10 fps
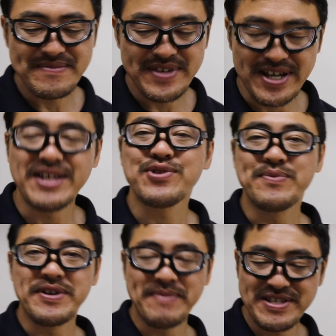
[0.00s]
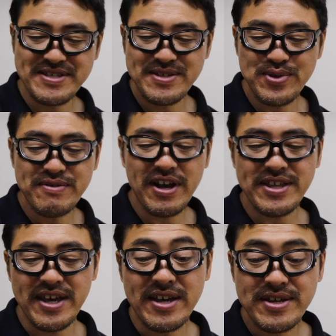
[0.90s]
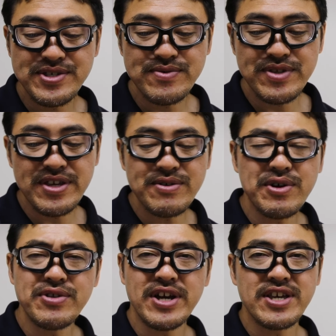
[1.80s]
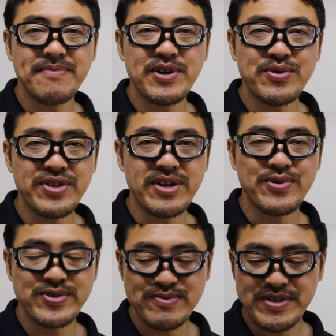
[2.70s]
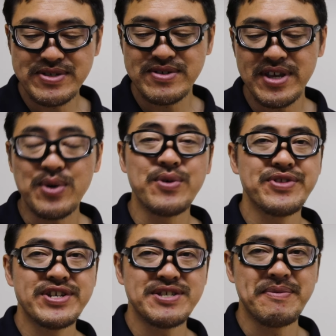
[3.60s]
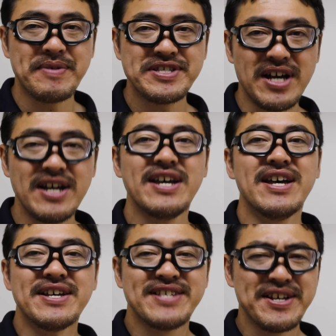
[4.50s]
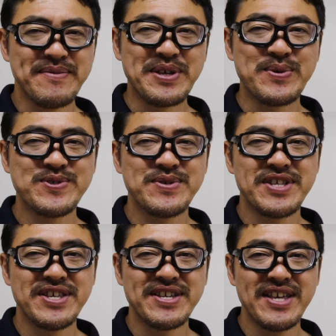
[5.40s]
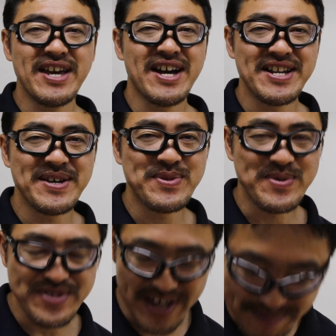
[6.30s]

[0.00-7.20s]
いいかなと思います。というわけでシューティング用のハイキャパのねおすすめについてお答えしてみました。最後までご視聴いただいてありがとうござ